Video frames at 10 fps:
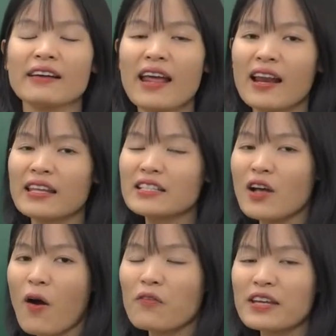Đây là lý
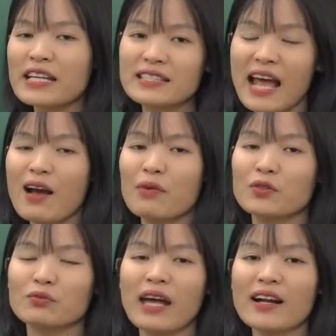do vì sao mà
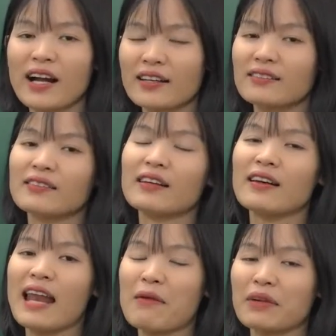chúng ta cần
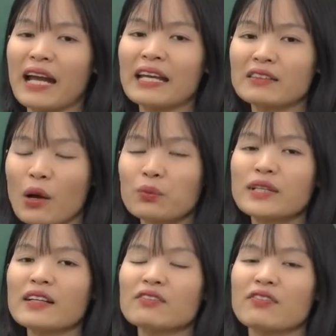làm ngay thống
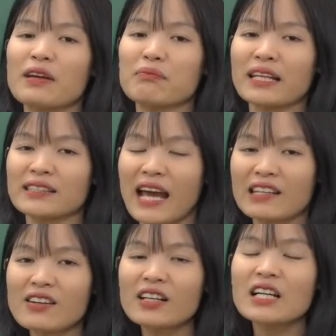nhất về mặt nhà
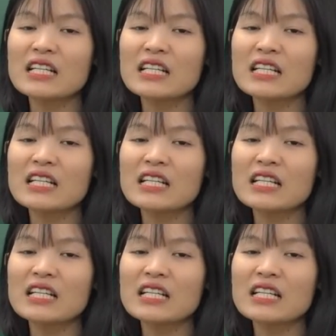nước